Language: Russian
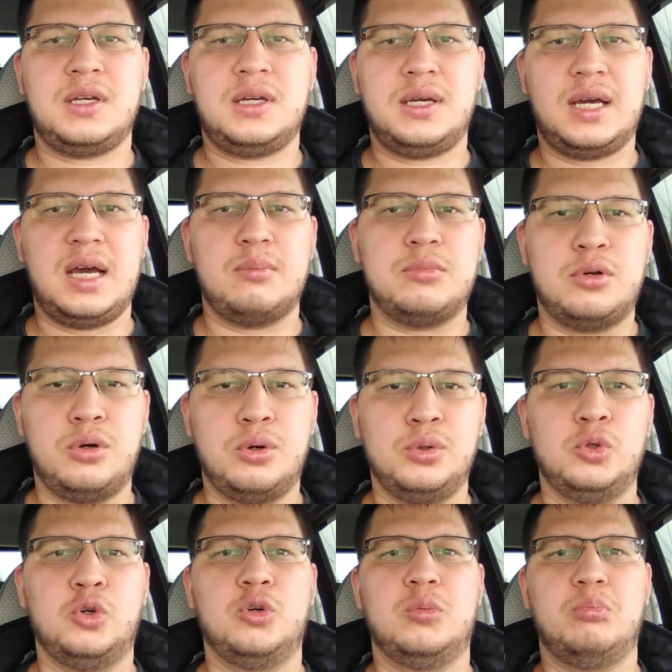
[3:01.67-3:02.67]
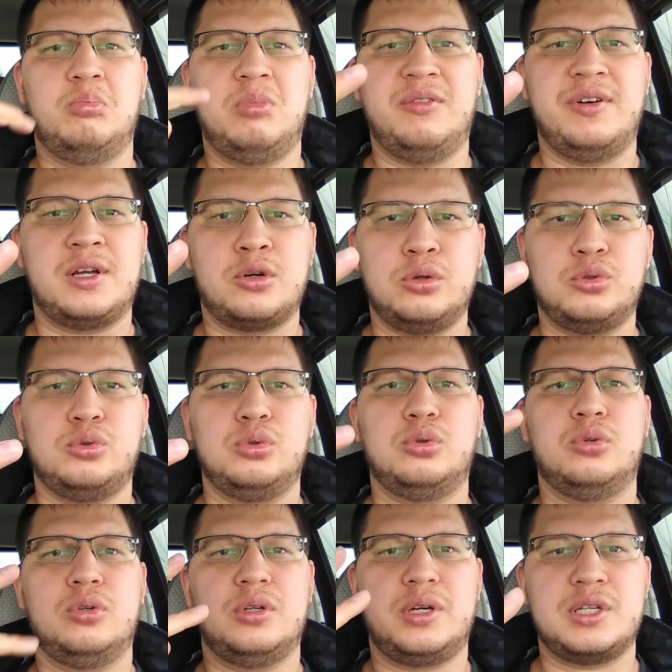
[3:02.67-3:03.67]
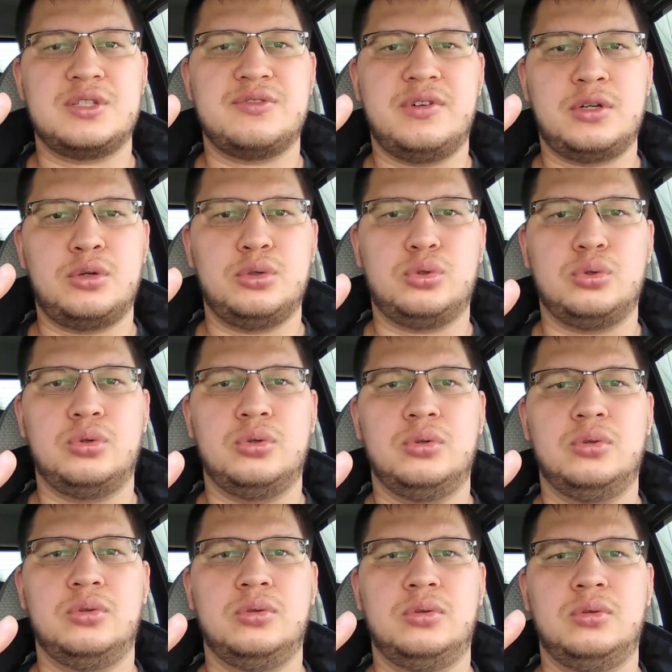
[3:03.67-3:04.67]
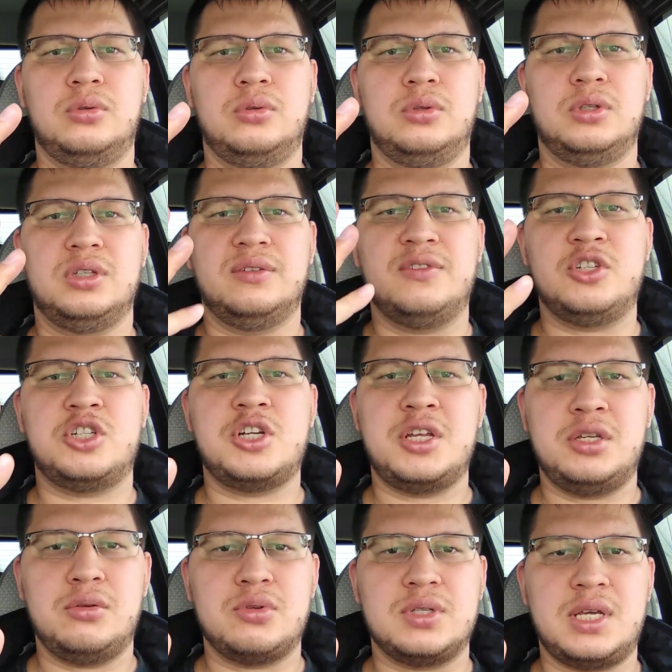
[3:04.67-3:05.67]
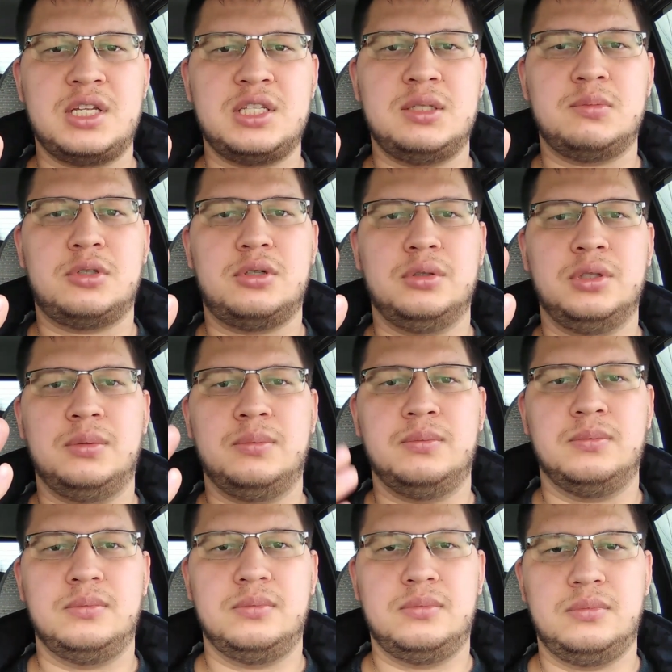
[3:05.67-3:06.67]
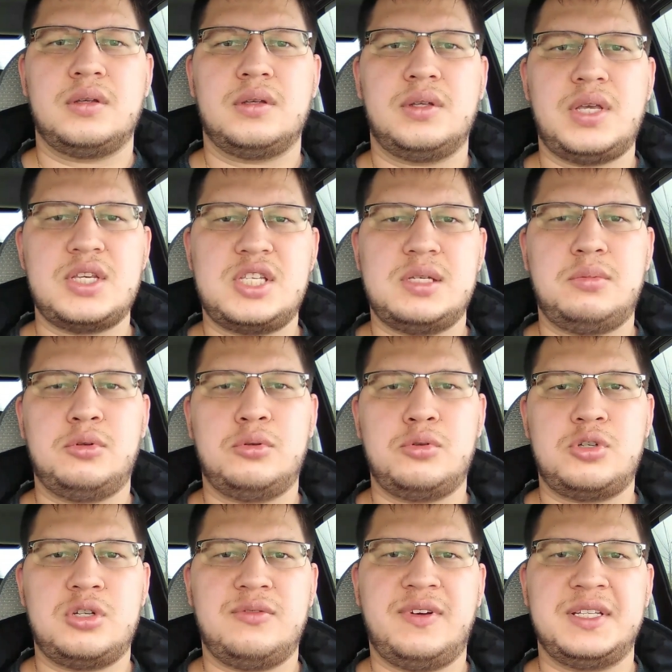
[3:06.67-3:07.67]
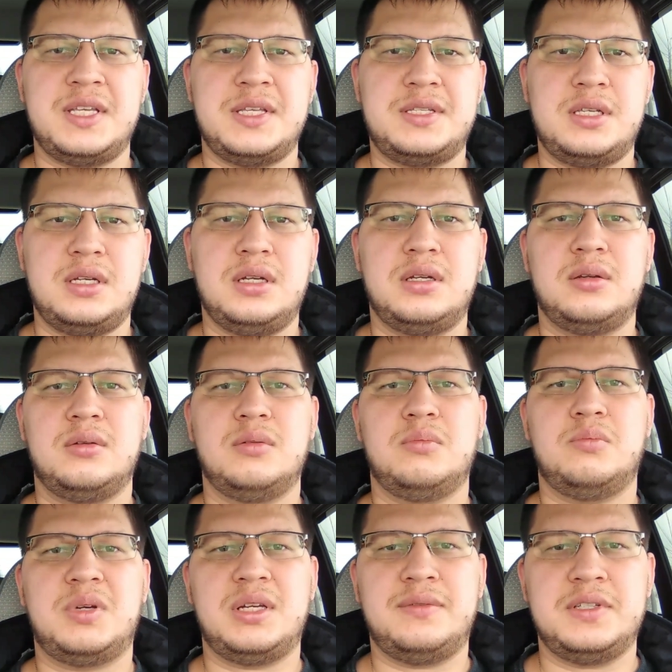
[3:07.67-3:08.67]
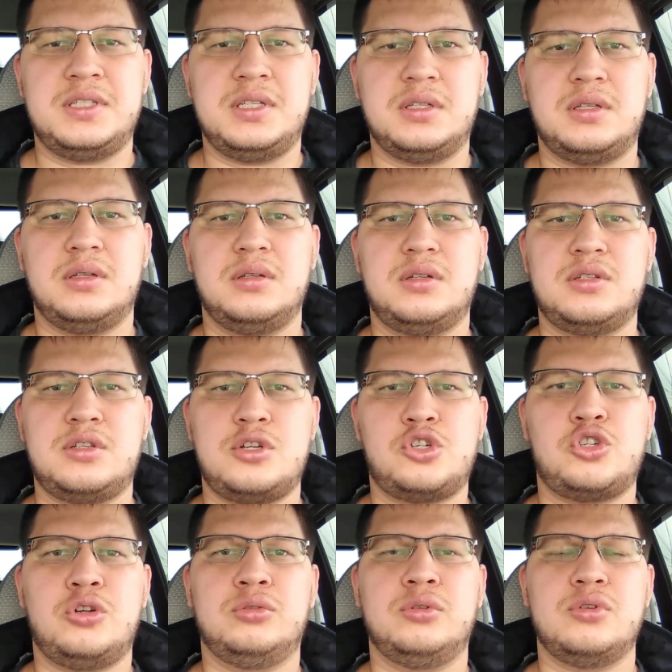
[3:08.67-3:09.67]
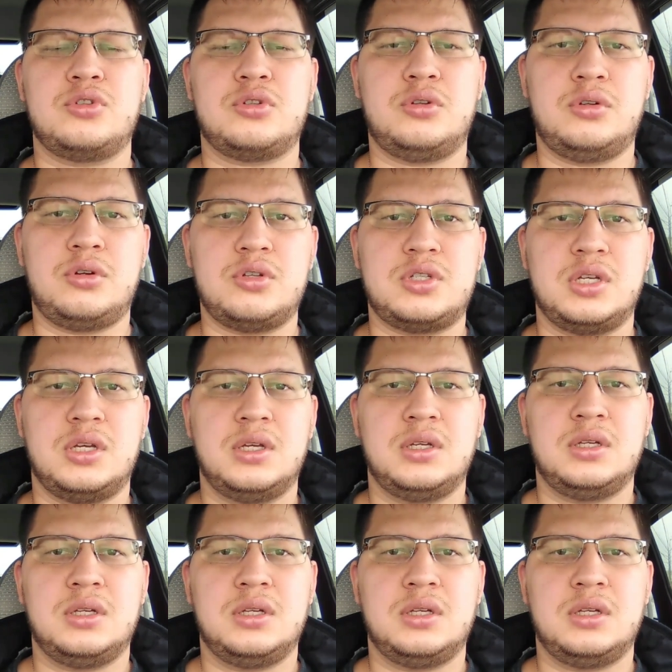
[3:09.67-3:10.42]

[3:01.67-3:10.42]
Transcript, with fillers: к обгону, повороту, развороту движению задним ходом. Если будущий водитель превысит разрешенную скорость